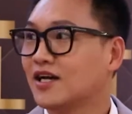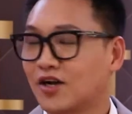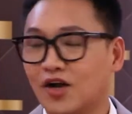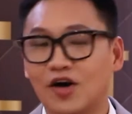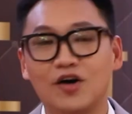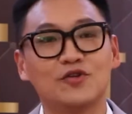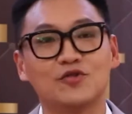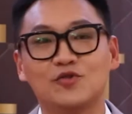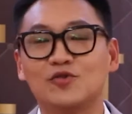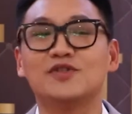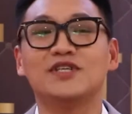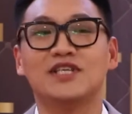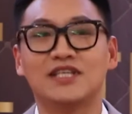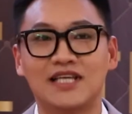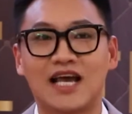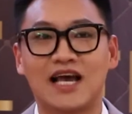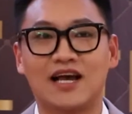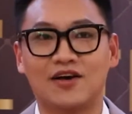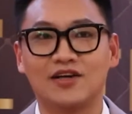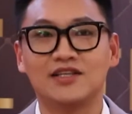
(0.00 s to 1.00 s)
คล่องทุกสิ่ง
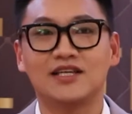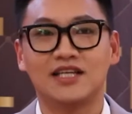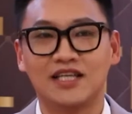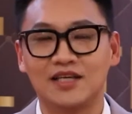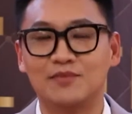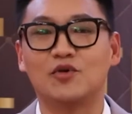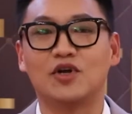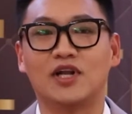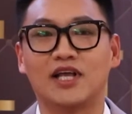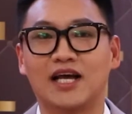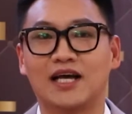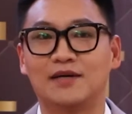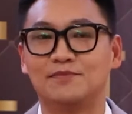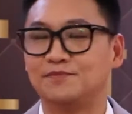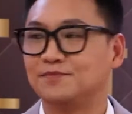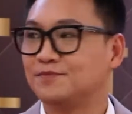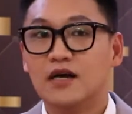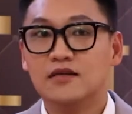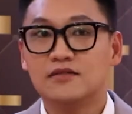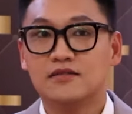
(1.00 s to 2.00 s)
อย่างก็จะดีหมดเลยครับ
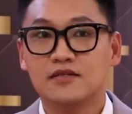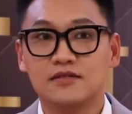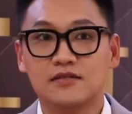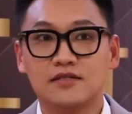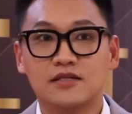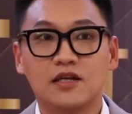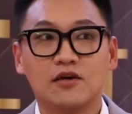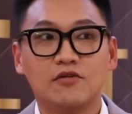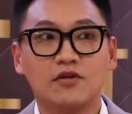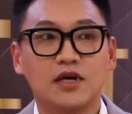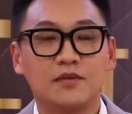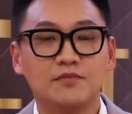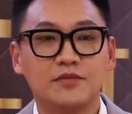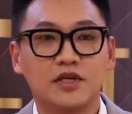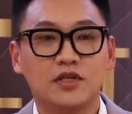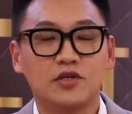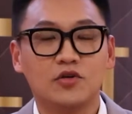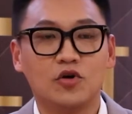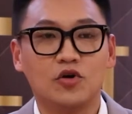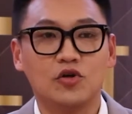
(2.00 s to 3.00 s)
จริงๆ เราเริ่ม
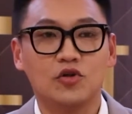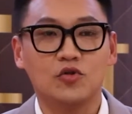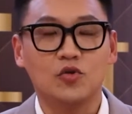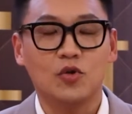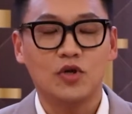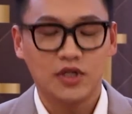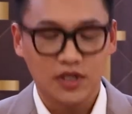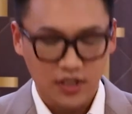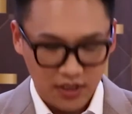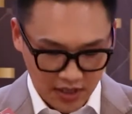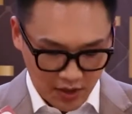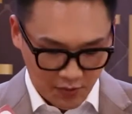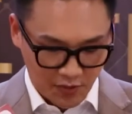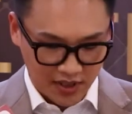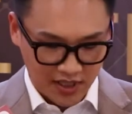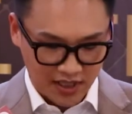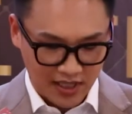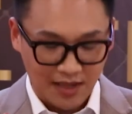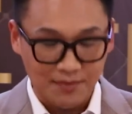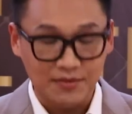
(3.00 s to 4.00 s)
คิดค้นตัวนี้นวั
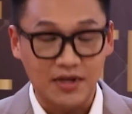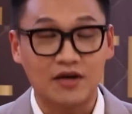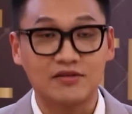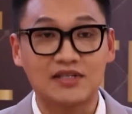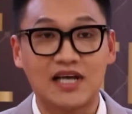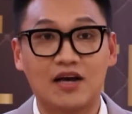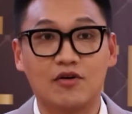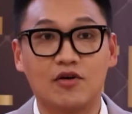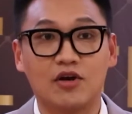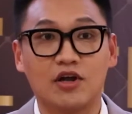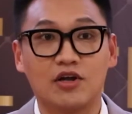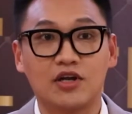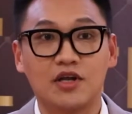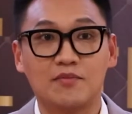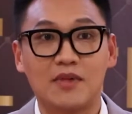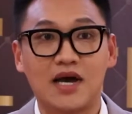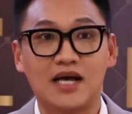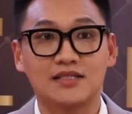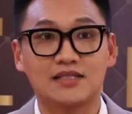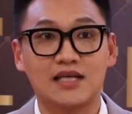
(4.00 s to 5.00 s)
ตกรรมแนวทางของเราเนี่
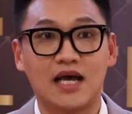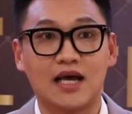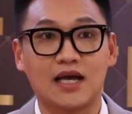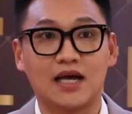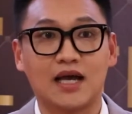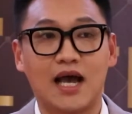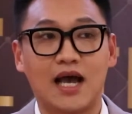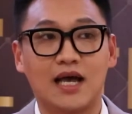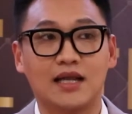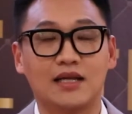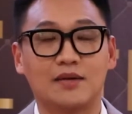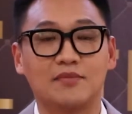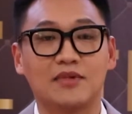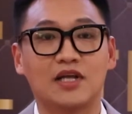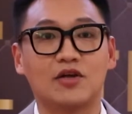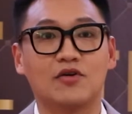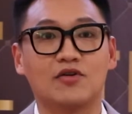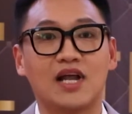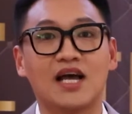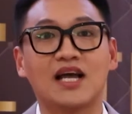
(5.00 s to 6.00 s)
ยมาจากการทำ
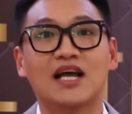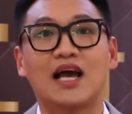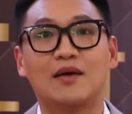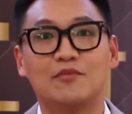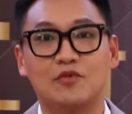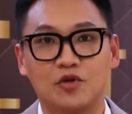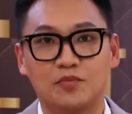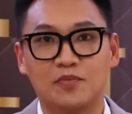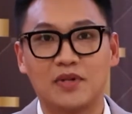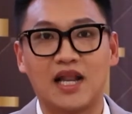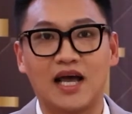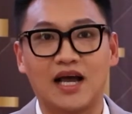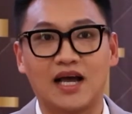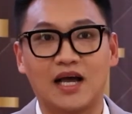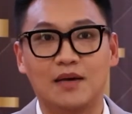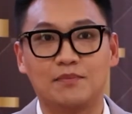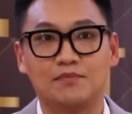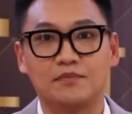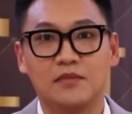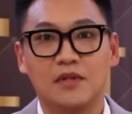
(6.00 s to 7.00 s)
งานของร่างกายมนุษย์เป็นหลัก
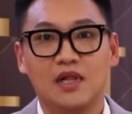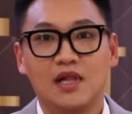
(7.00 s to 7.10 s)
ครับ